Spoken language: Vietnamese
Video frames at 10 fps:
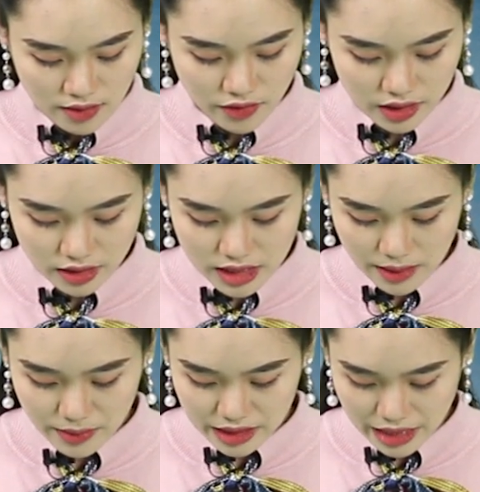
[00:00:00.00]
Vàng nữ
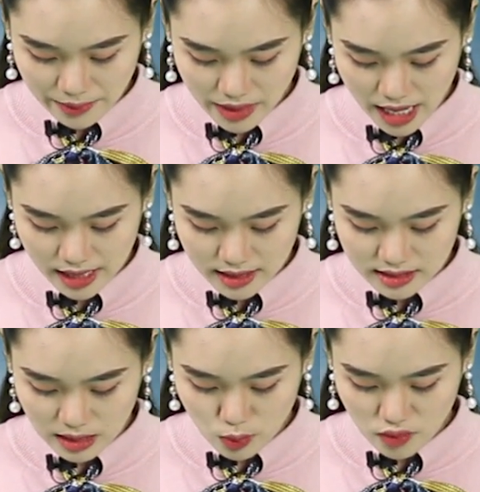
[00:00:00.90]
trang 18K
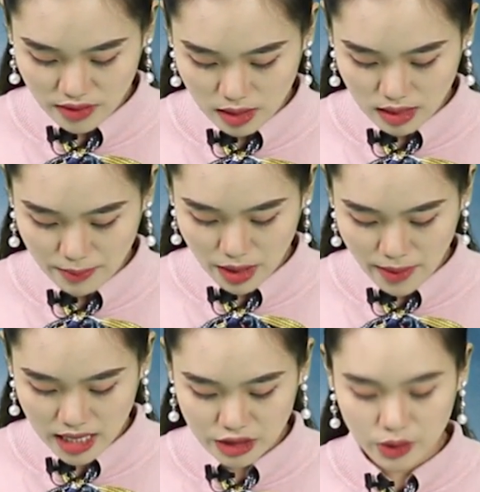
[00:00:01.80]
giá mua vào là
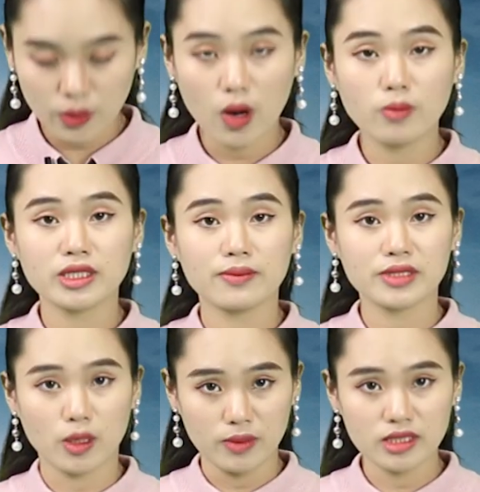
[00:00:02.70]
33 triệu
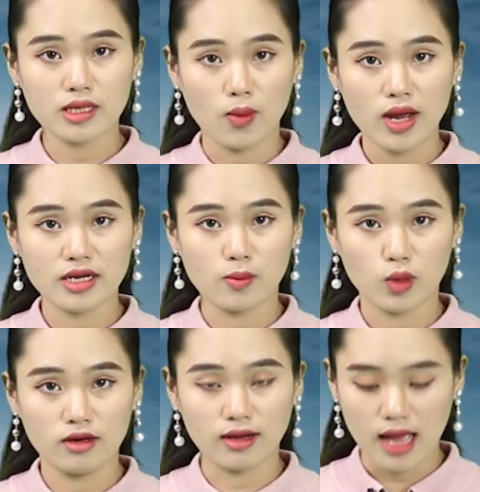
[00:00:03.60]
066 ngàn đồng một
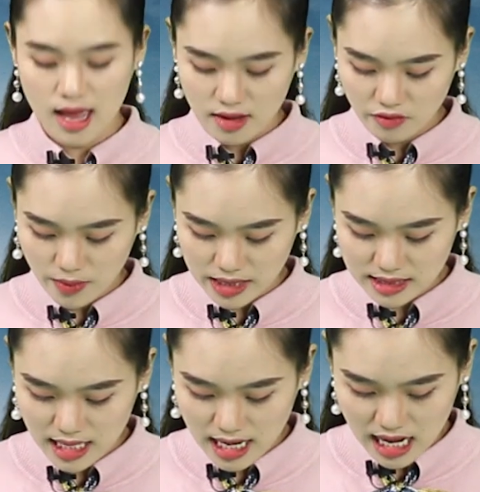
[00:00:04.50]
lượng và bán
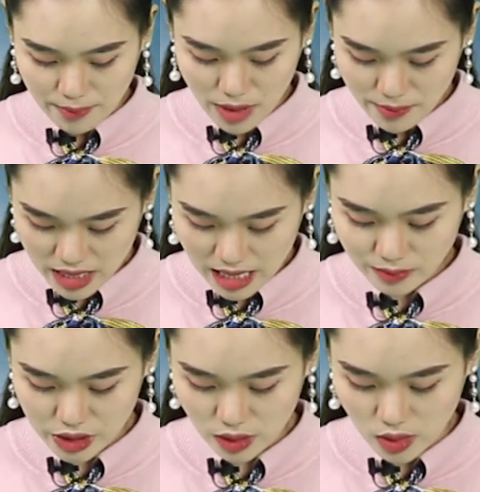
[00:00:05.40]
ra là 35
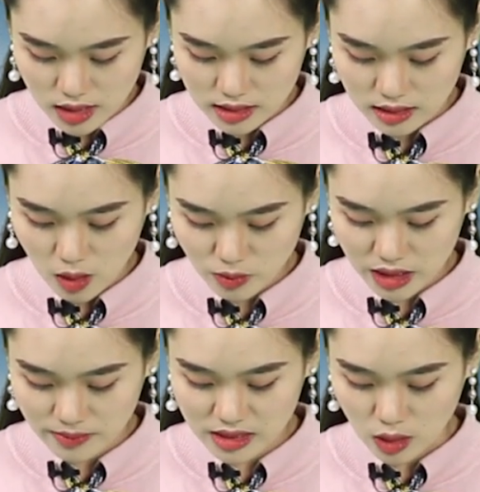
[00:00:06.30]
triệu
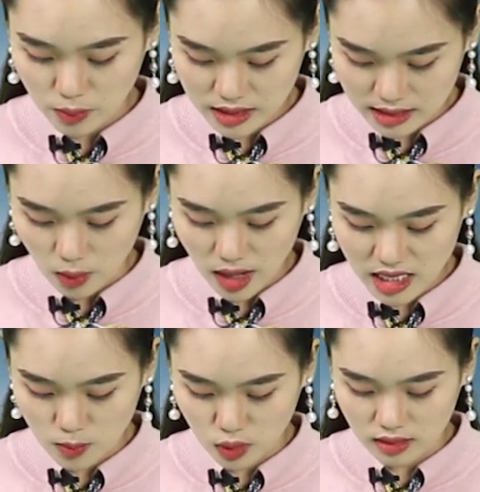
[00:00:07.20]
066 ngàn
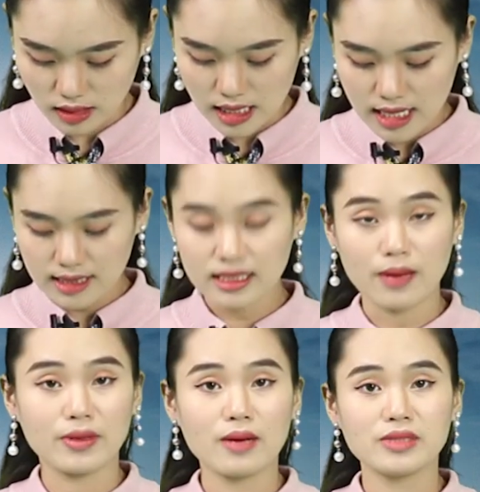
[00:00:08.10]
đồng một lượng,
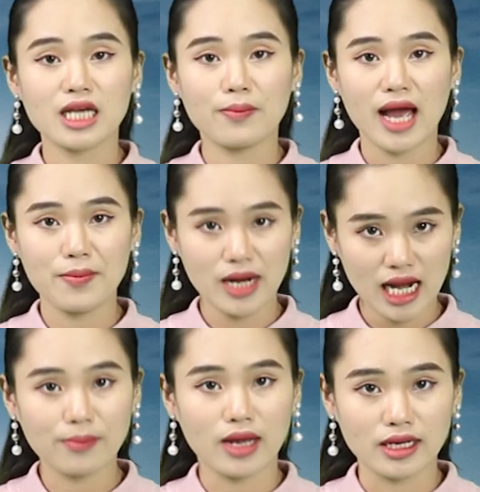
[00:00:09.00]
giảm
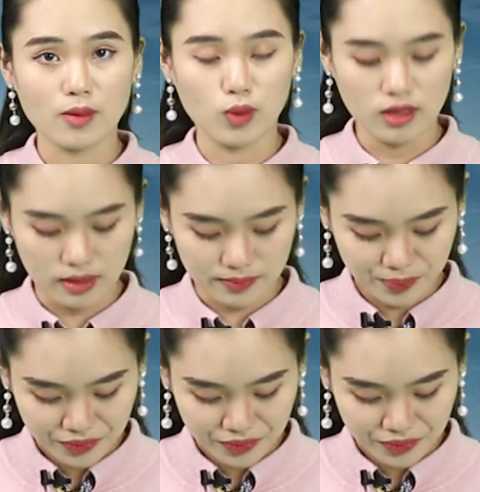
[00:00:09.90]
525 ngàn đồng một lượng.